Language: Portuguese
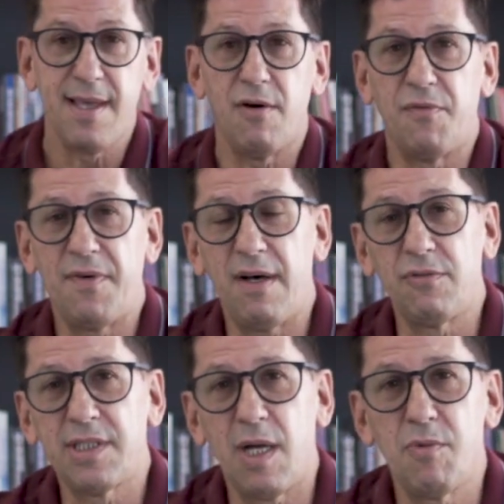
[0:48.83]
É um,
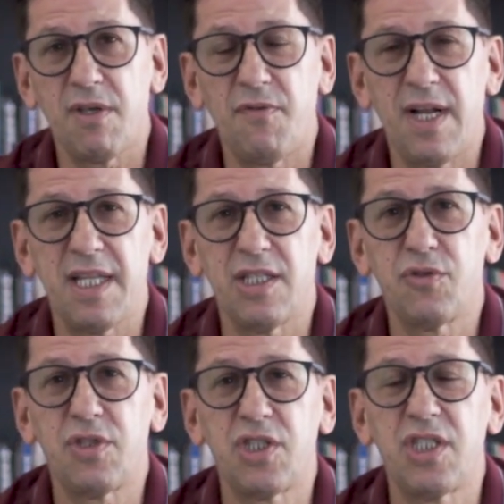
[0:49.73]
um salmo que fala da
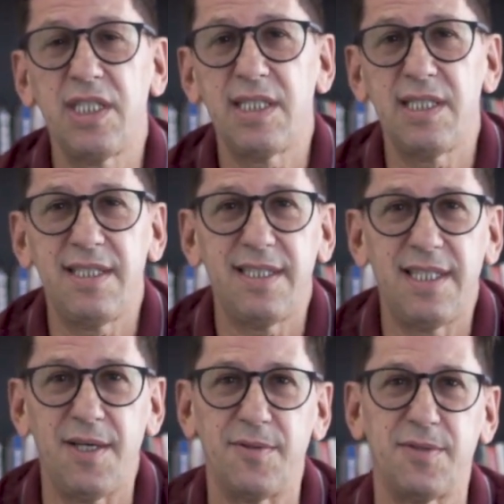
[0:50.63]
justiça de
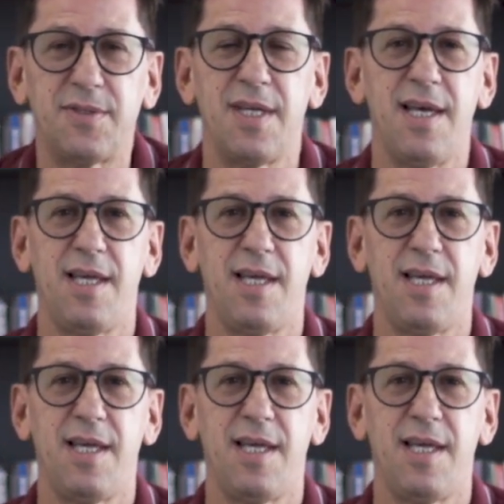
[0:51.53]
Deus.